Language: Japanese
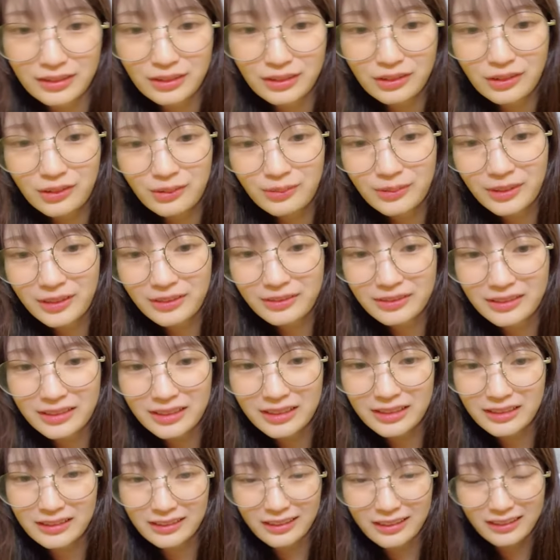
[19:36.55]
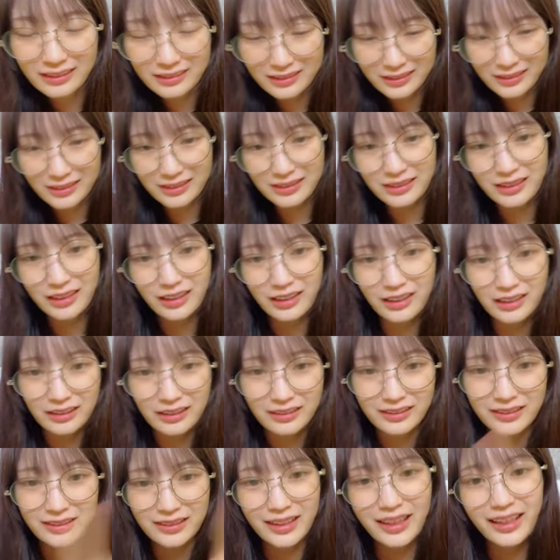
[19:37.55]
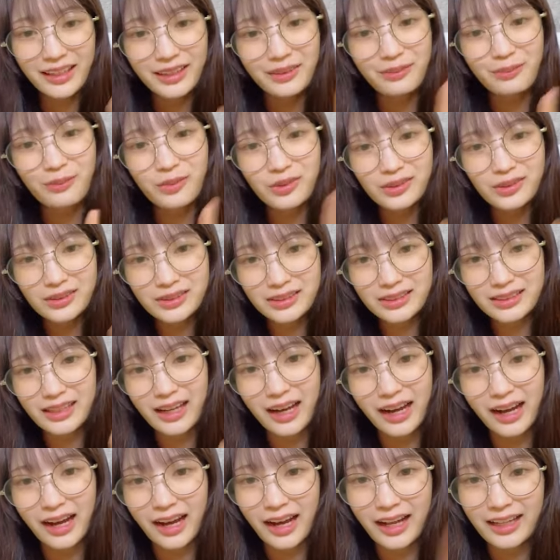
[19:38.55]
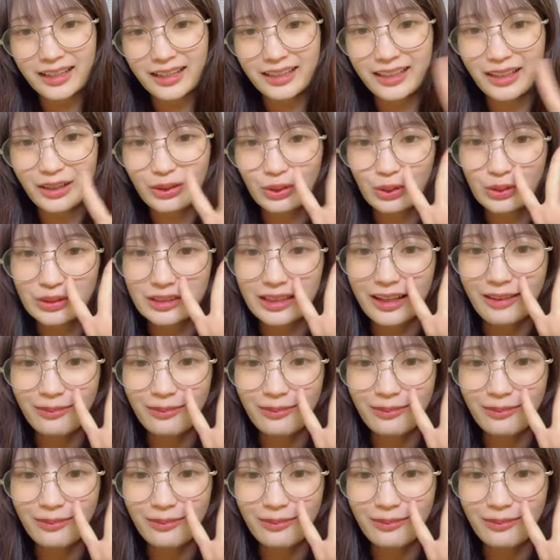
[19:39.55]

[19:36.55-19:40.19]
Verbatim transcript: トーマのおじいちゃんレインボースターありがとう